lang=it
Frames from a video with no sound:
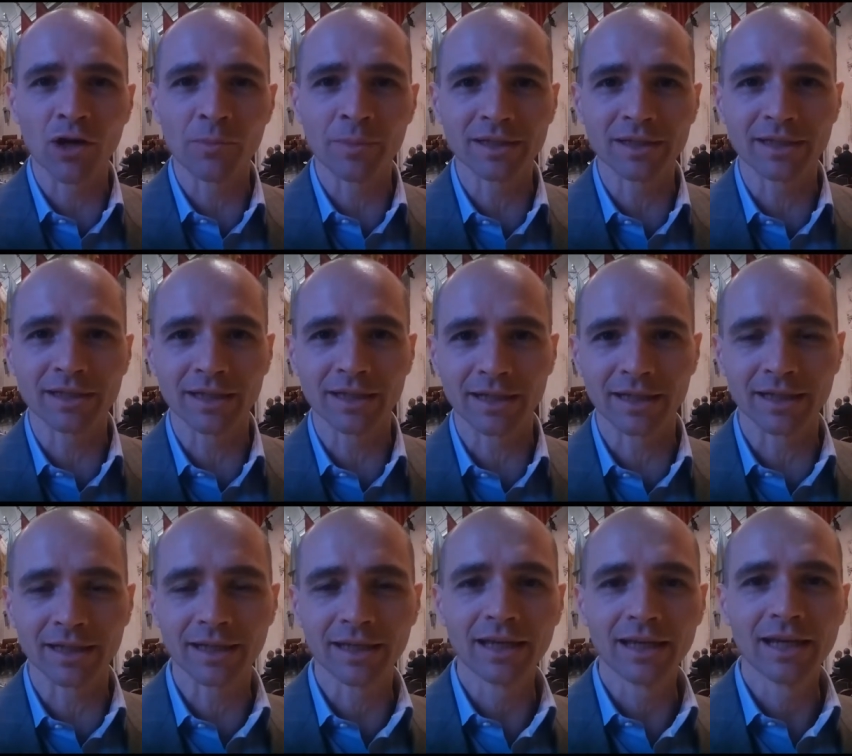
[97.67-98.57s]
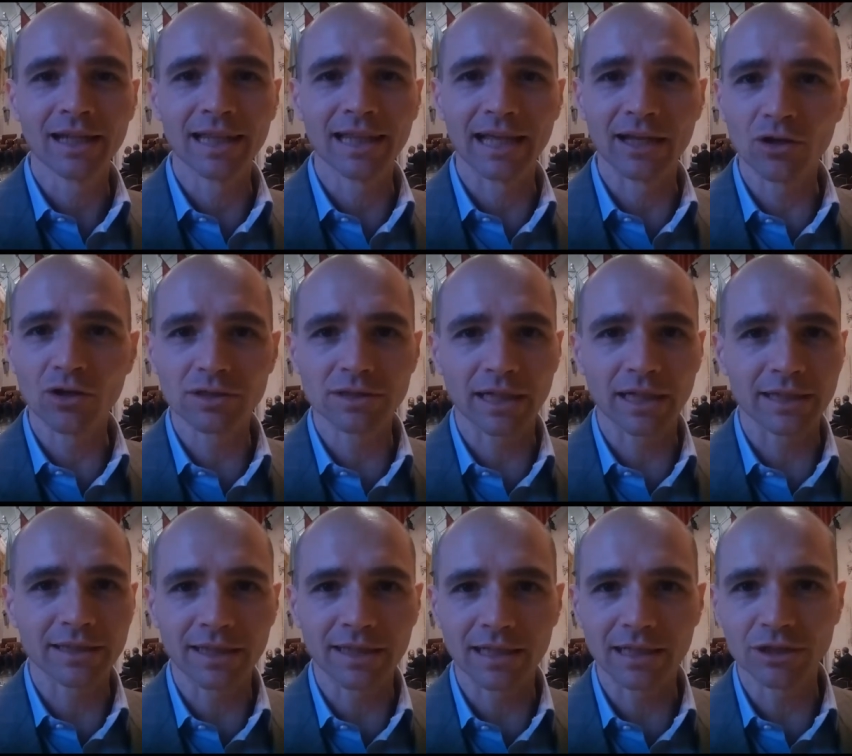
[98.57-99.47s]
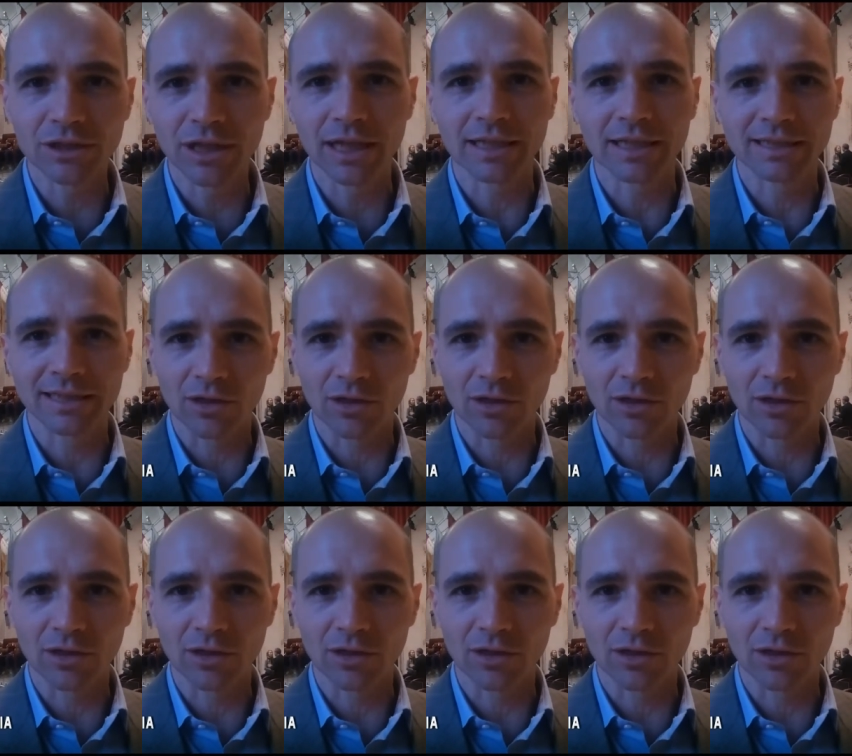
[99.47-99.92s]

mettere la nostra intelligenza,